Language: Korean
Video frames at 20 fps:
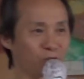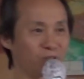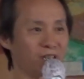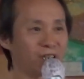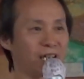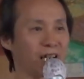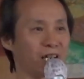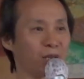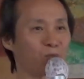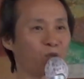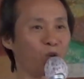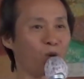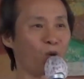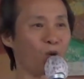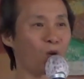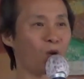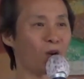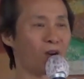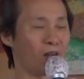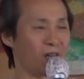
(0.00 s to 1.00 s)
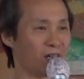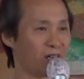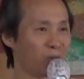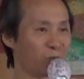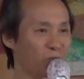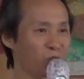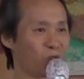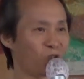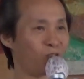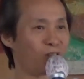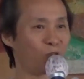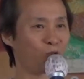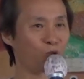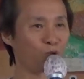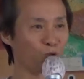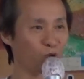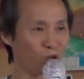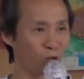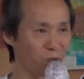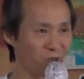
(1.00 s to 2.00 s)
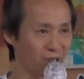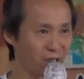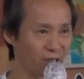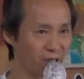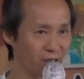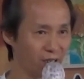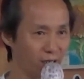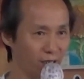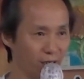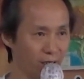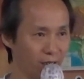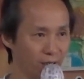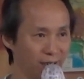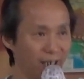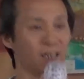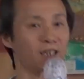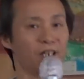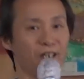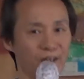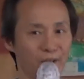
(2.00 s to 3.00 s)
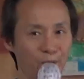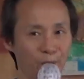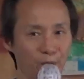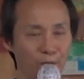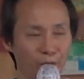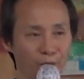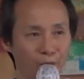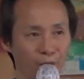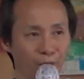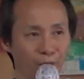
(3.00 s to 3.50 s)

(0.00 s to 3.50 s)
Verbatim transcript: 우리 가림토 음독과 훈독입니다. 다 들었어요.